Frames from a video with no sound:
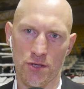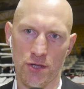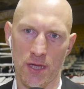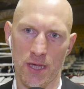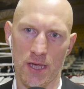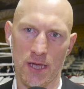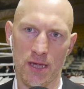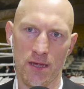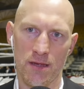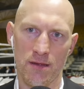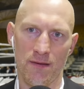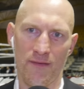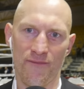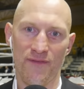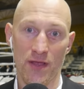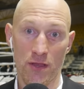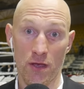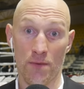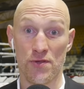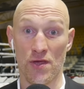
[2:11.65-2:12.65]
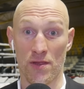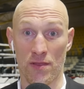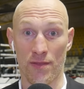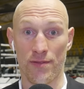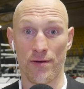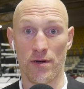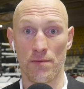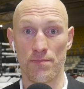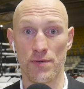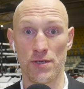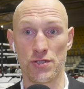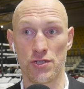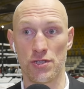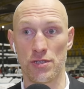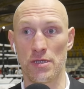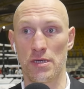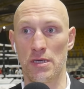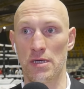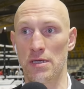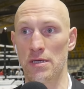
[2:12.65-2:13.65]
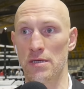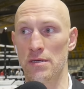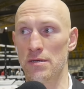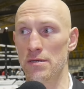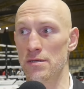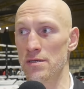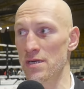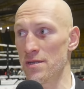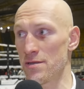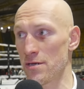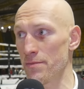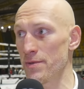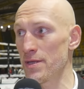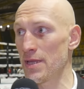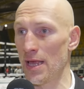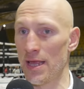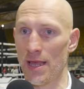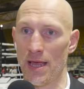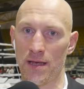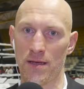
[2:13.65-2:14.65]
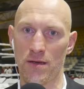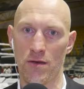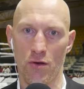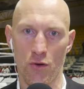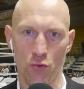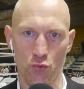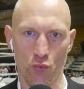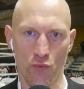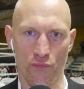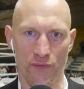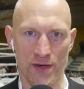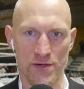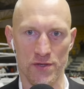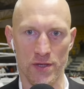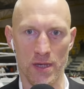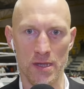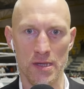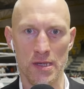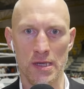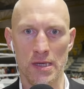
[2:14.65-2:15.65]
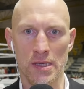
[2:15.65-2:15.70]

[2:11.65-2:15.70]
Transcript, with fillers: że wie dobrze, co zrobić i, i zrobi tak, jak on uważa.